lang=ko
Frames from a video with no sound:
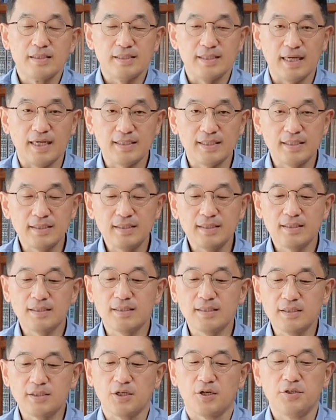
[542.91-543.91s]

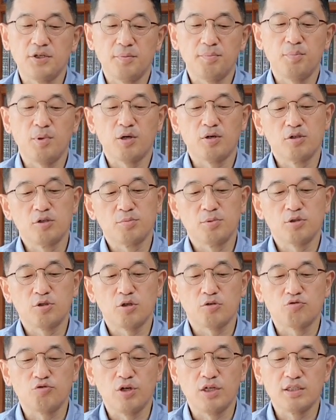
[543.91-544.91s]
자신들을 그
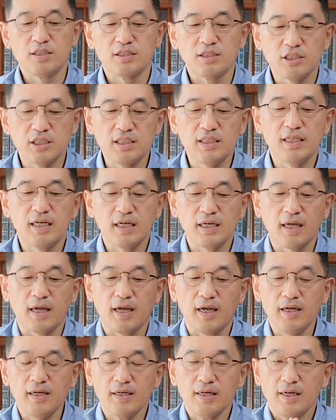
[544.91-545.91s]
전염병으로부터 구해진
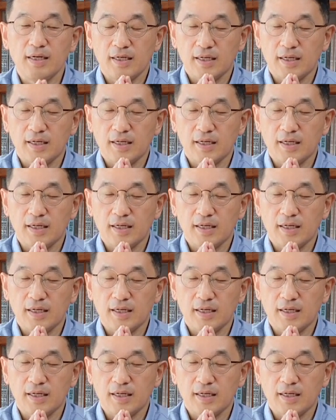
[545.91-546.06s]
신들에게